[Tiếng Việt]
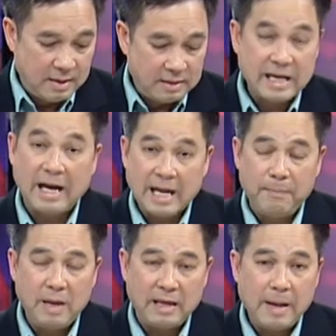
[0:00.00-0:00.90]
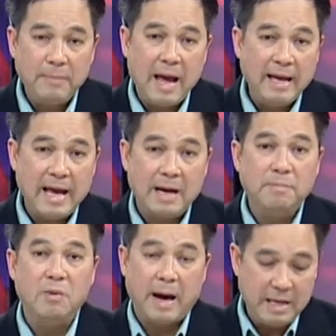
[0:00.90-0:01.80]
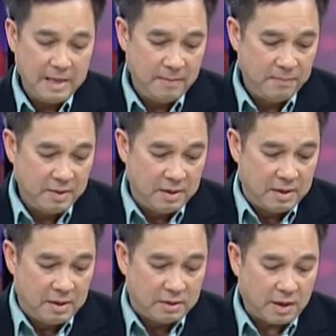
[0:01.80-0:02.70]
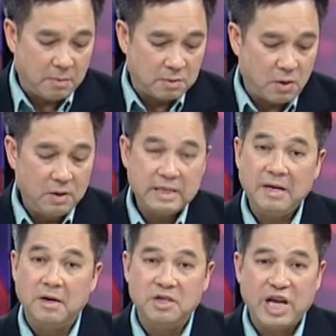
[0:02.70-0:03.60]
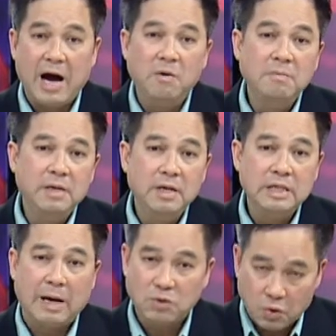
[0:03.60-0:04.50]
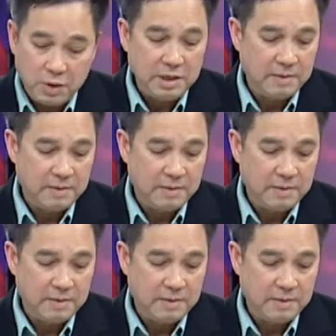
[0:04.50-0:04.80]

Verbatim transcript: Sang năm là năm 2017, chồng tôi sẽ được 66 tuổi